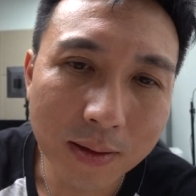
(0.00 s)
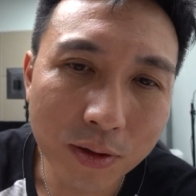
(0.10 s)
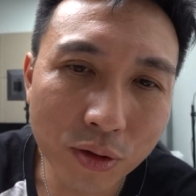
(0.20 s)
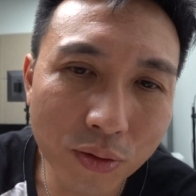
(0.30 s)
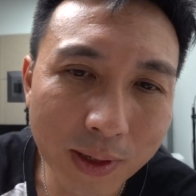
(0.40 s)

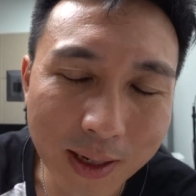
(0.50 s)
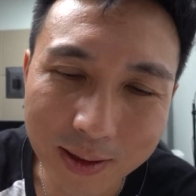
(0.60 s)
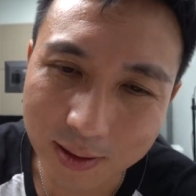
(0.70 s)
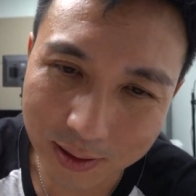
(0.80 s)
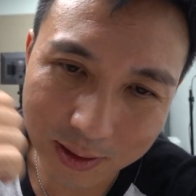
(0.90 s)
数量
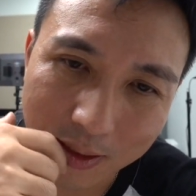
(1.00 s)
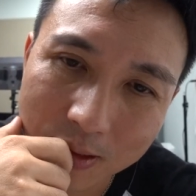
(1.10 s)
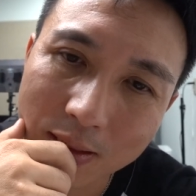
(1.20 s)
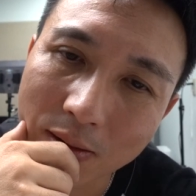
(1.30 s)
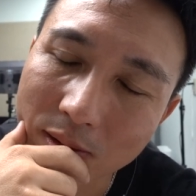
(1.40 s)
可能减
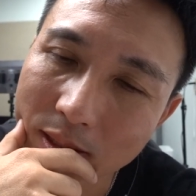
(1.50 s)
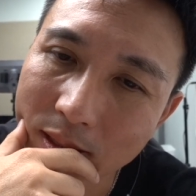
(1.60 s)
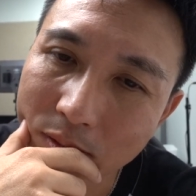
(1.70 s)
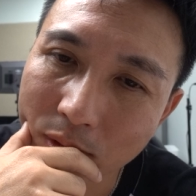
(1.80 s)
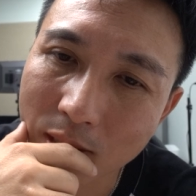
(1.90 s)
少了，
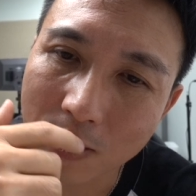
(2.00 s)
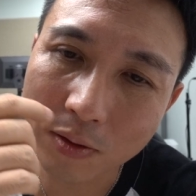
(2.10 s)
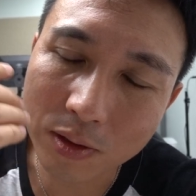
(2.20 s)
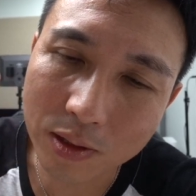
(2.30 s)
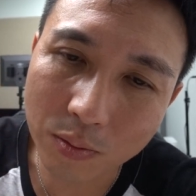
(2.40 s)
但是我可能
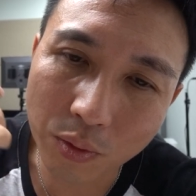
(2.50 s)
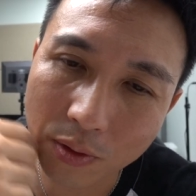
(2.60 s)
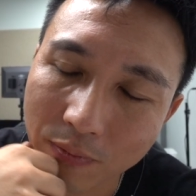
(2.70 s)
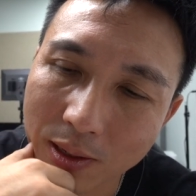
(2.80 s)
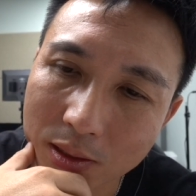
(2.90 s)
用直播
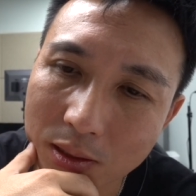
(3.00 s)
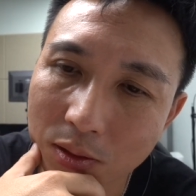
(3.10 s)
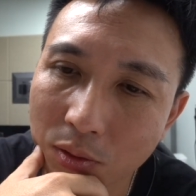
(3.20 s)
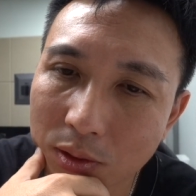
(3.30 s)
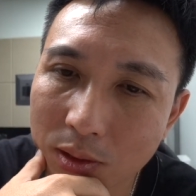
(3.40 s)
的方式，
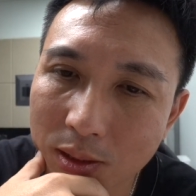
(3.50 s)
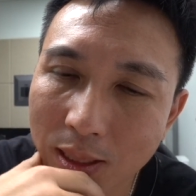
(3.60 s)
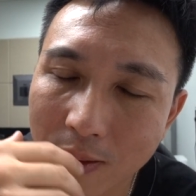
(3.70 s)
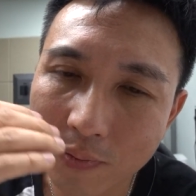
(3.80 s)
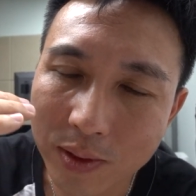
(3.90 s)
或者是
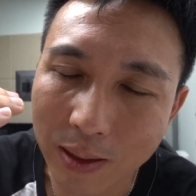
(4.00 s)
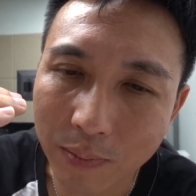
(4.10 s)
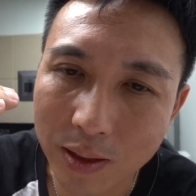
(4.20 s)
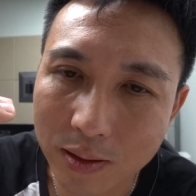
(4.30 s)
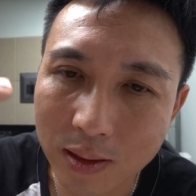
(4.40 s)
让产
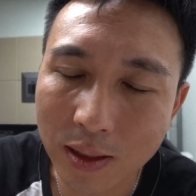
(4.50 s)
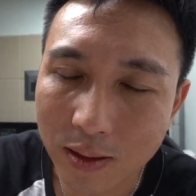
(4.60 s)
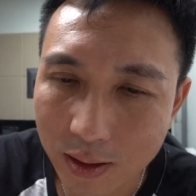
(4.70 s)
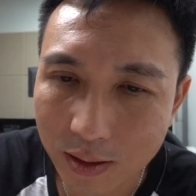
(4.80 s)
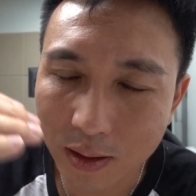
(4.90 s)
品质量
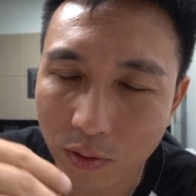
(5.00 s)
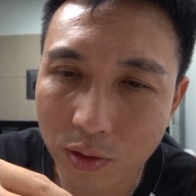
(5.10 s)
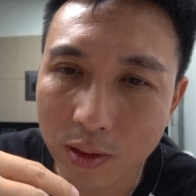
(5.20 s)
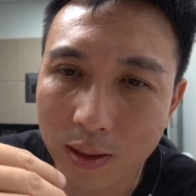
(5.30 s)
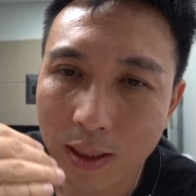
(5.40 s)
提升，或
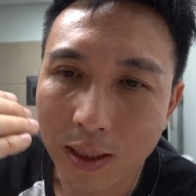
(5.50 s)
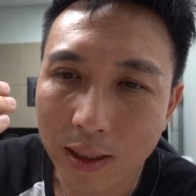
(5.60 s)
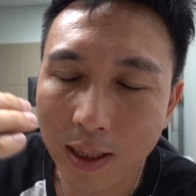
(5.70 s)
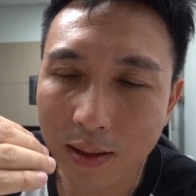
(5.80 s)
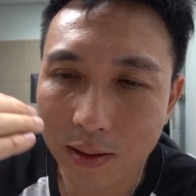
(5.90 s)
者
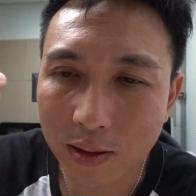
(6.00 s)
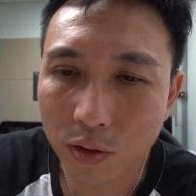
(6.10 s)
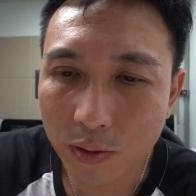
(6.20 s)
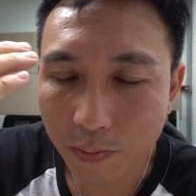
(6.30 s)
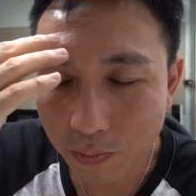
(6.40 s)
看的
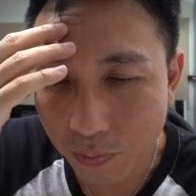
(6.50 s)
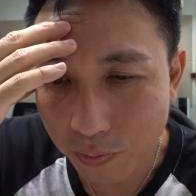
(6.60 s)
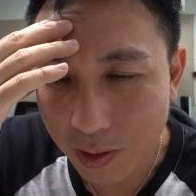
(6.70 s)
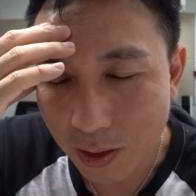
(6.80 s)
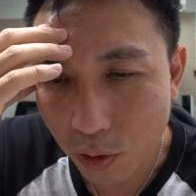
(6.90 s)
人
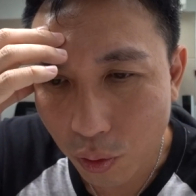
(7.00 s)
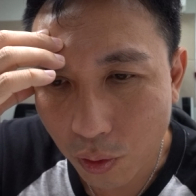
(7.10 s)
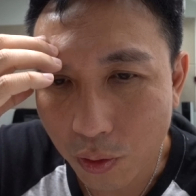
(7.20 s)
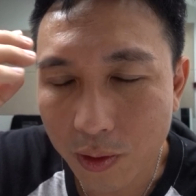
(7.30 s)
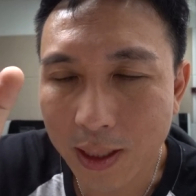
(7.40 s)
比较
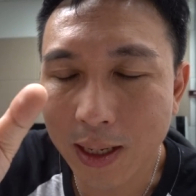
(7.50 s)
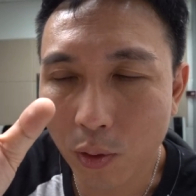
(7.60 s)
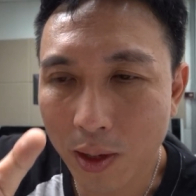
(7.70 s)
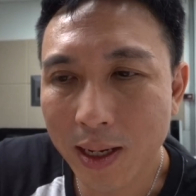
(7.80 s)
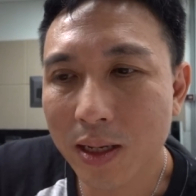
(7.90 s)
多，或看
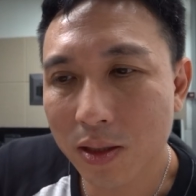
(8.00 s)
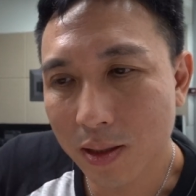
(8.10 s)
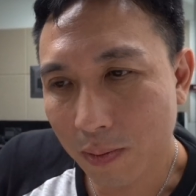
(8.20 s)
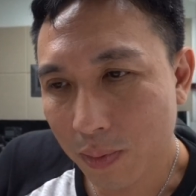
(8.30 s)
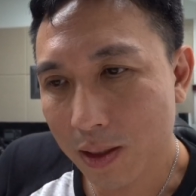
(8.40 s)
观看时
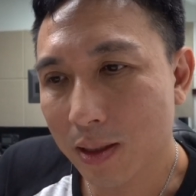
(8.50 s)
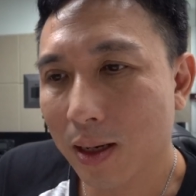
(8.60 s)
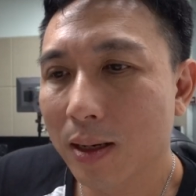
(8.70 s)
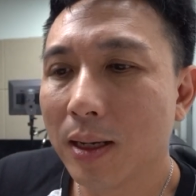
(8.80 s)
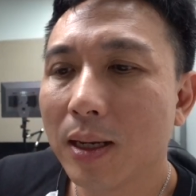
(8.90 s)
间变
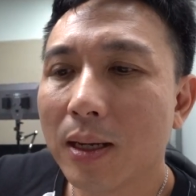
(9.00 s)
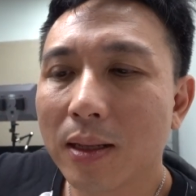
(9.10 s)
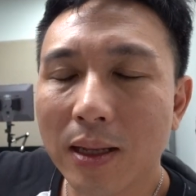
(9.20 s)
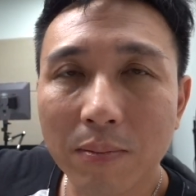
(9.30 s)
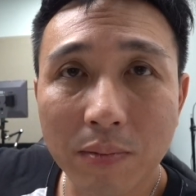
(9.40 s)
长，
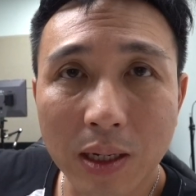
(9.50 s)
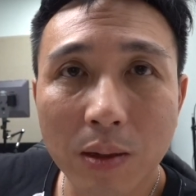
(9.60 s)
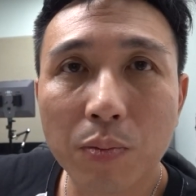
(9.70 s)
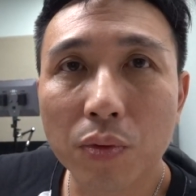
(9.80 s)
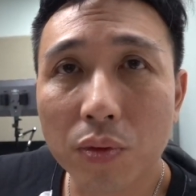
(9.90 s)
来
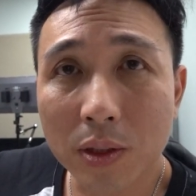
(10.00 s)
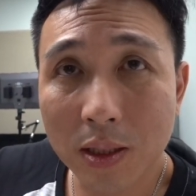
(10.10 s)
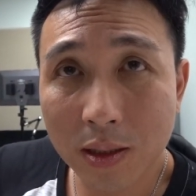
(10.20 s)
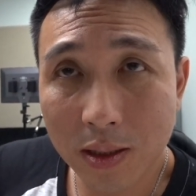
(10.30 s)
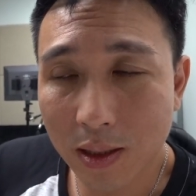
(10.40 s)
弥补
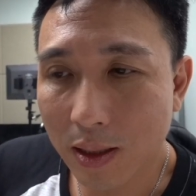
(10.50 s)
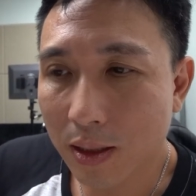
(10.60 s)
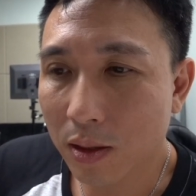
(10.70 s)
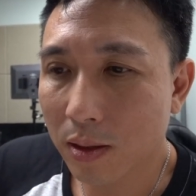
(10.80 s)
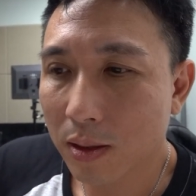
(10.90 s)
这
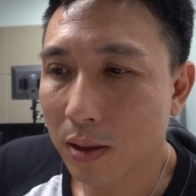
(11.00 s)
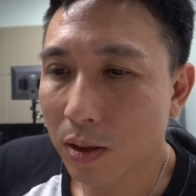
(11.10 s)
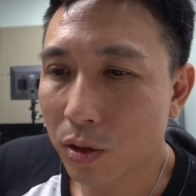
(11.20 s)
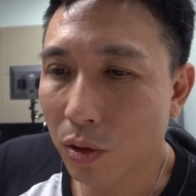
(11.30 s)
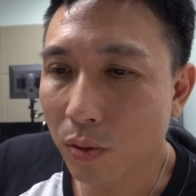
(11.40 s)
些
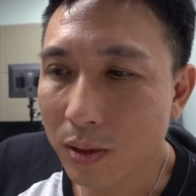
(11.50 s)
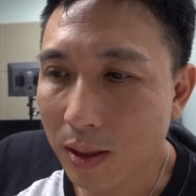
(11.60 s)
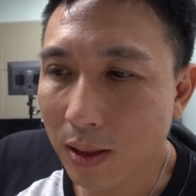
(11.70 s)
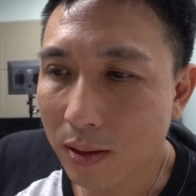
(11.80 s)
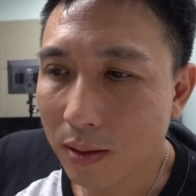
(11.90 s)
中
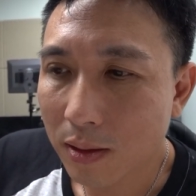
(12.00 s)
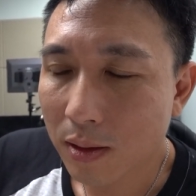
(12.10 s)
间